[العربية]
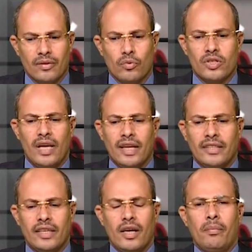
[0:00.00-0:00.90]

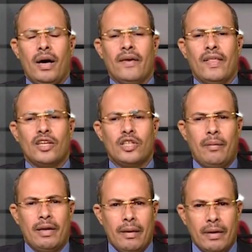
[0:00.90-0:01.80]
ورسالتك يا أيضا
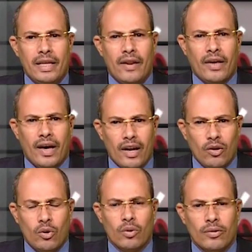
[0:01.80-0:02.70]
للشعب اليمني الذي خرج